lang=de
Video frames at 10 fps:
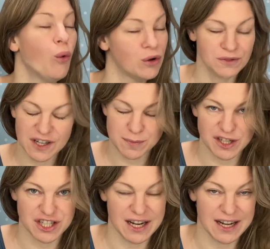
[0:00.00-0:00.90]
unfassbar
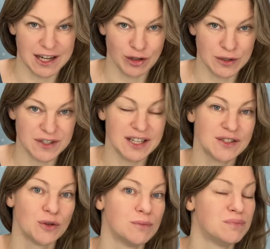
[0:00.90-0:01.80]
stark einläuft,
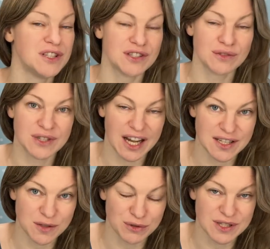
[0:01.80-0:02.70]
also bis zu
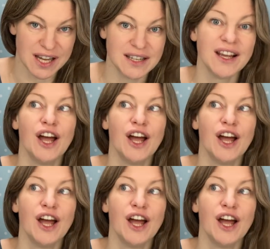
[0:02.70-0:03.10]
30 Prozent